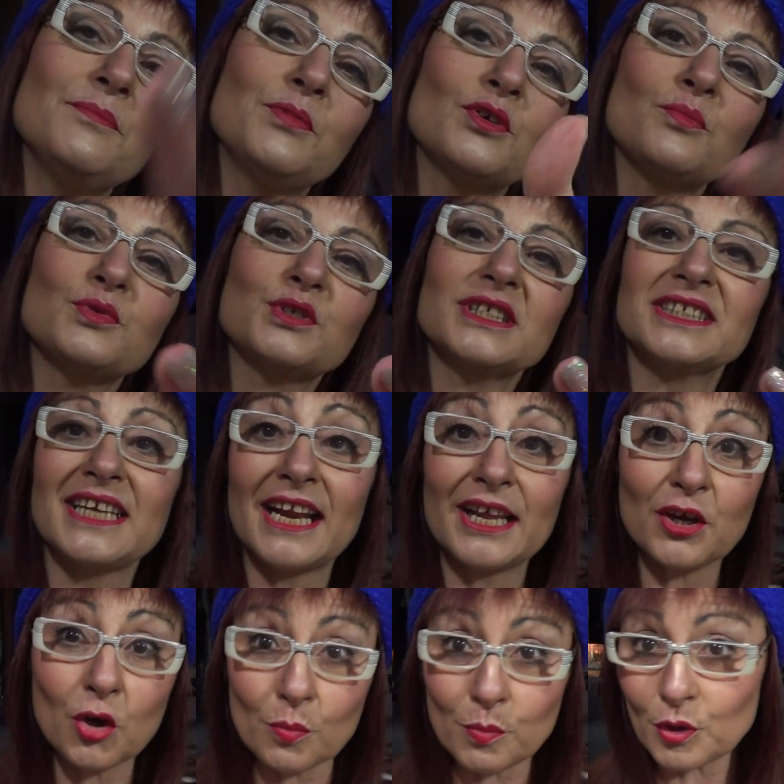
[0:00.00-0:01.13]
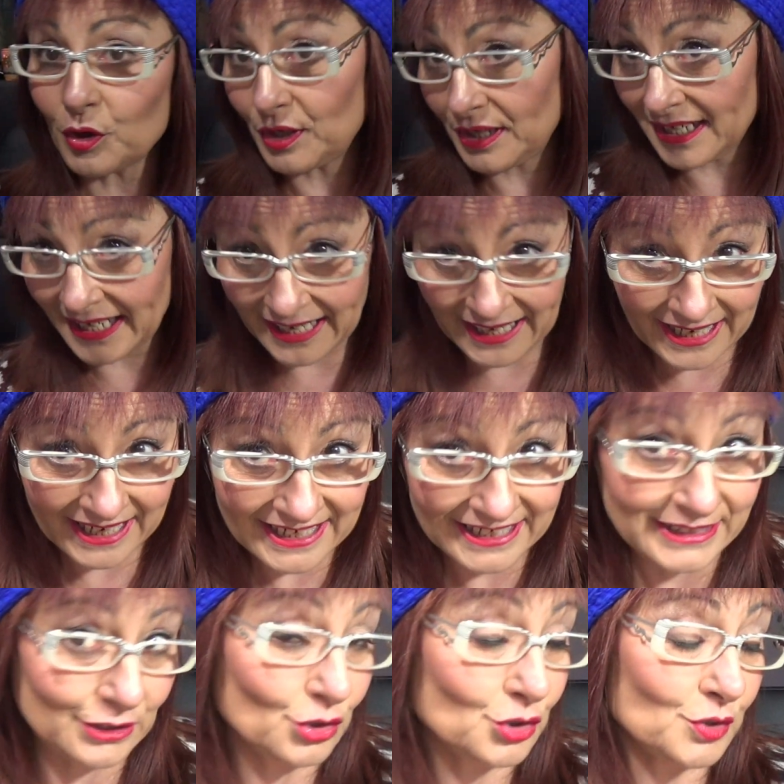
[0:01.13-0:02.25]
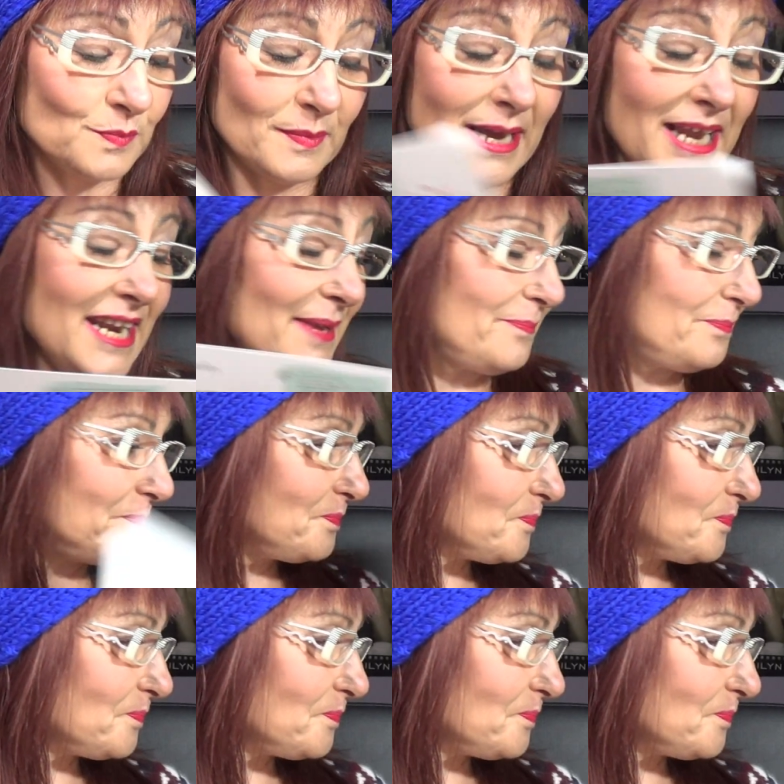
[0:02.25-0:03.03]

bueno, pues que salen como regalitos, ¿vale?